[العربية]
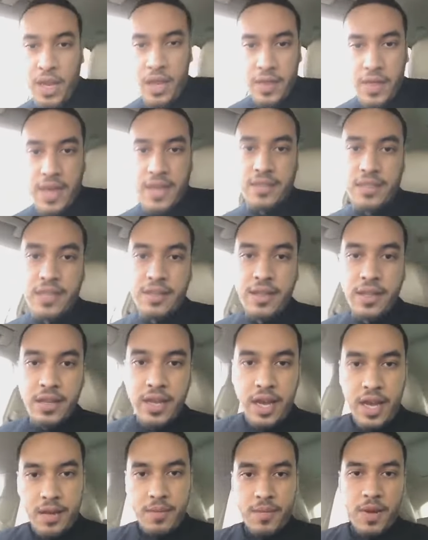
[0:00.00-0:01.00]
إذا
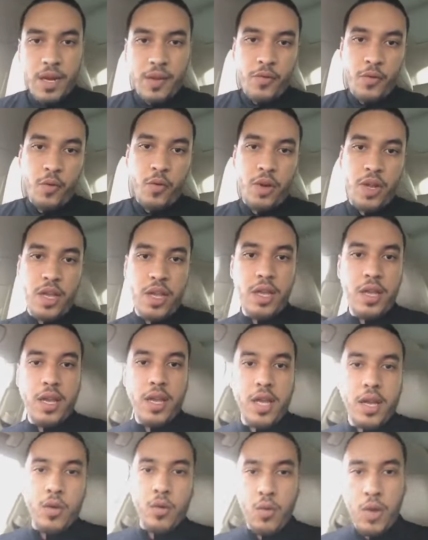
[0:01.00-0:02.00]
سدد عن مكفوله
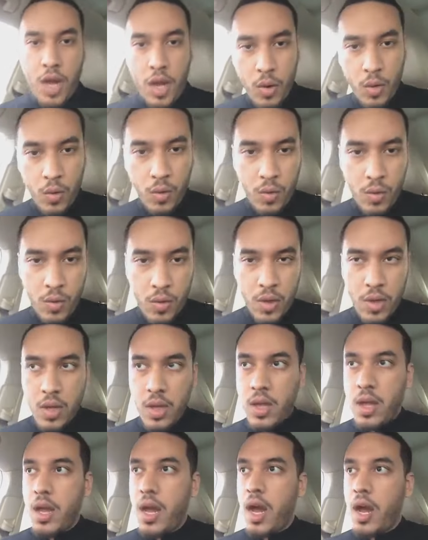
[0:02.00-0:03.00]
يحق له
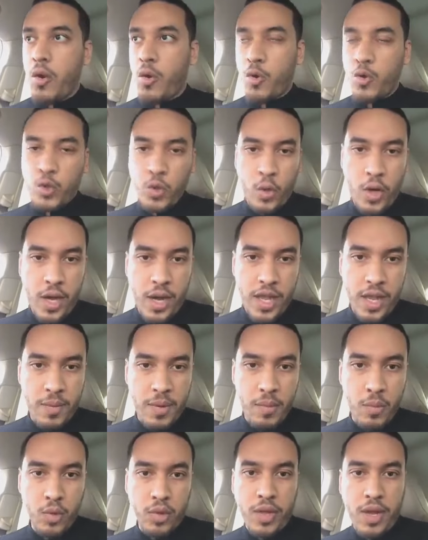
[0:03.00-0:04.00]
الرجوع عليه
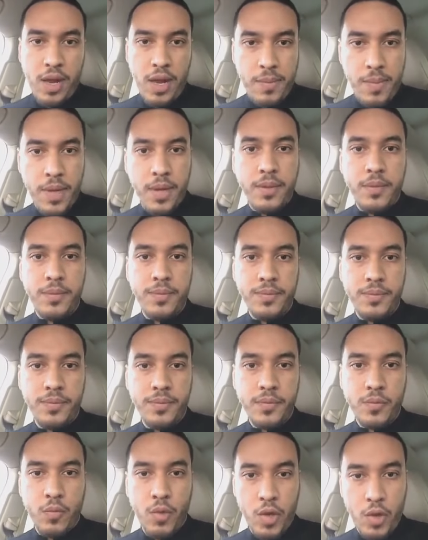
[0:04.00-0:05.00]
بالمطالبة
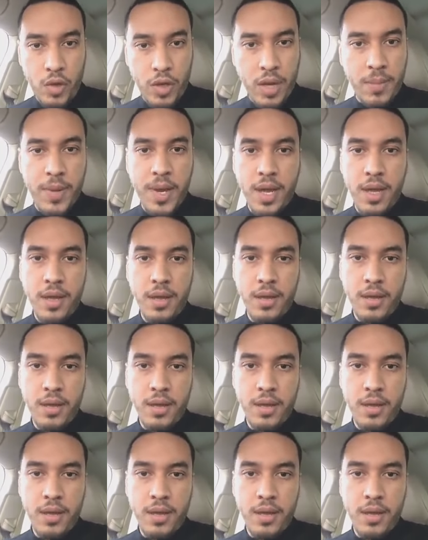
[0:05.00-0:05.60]
ويحكم له